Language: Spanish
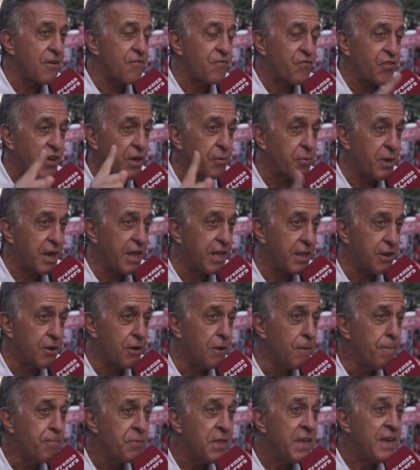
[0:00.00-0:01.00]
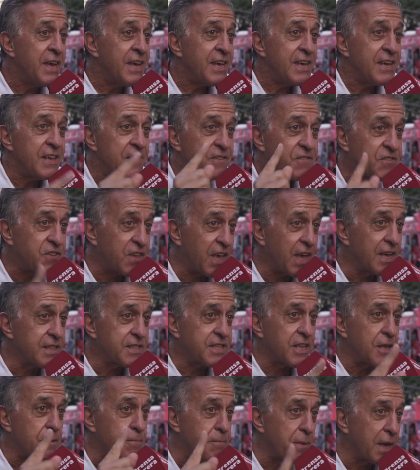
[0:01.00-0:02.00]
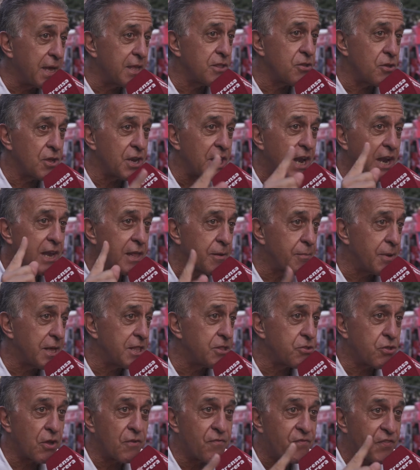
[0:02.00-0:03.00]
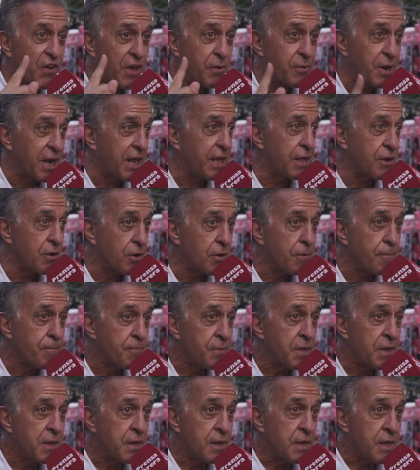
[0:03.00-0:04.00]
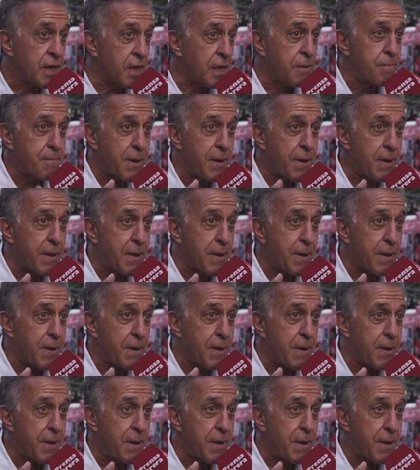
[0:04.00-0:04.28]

en febrero y 7,5 en alimento en febrero y